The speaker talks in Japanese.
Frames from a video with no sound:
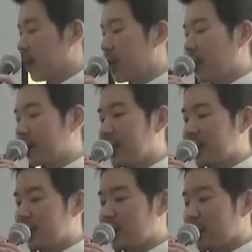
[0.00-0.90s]

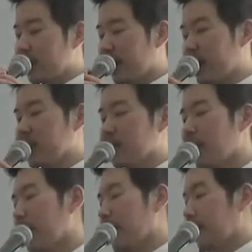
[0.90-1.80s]
私たちの中に
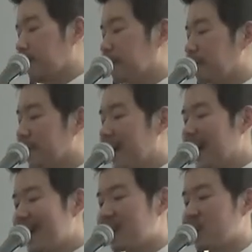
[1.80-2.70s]
は
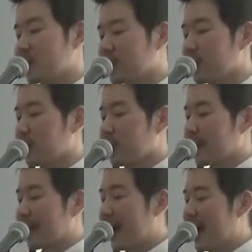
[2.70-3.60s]
誰一人
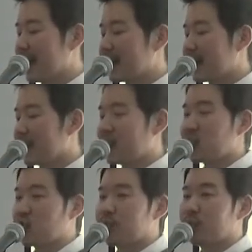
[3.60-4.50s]
完全に
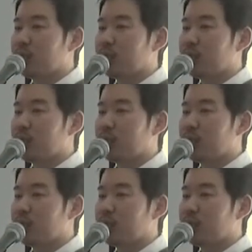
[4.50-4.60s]
自分